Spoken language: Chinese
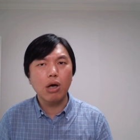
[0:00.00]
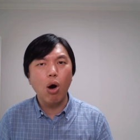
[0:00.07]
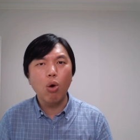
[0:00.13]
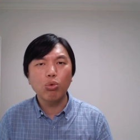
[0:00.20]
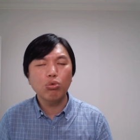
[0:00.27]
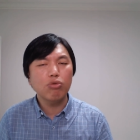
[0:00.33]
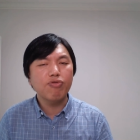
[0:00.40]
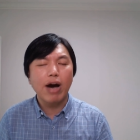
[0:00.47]

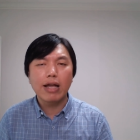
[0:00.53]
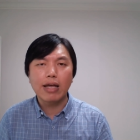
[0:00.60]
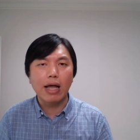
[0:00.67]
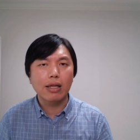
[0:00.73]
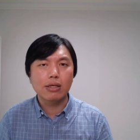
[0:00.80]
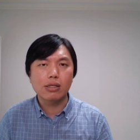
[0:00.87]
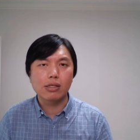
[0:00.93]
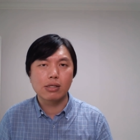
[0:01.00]
高度发
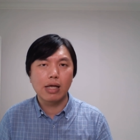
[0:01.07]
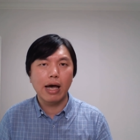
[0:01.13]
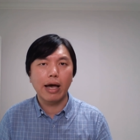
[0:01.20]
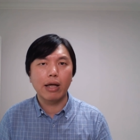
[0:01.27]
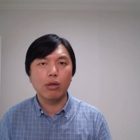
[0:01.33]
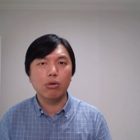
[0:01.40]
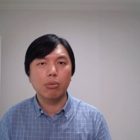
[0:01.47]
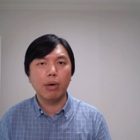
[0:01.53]
达的时
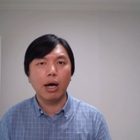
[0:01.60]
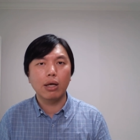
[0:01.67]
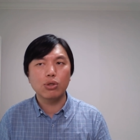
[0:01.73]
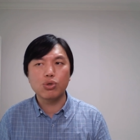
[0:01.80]
代，对吧？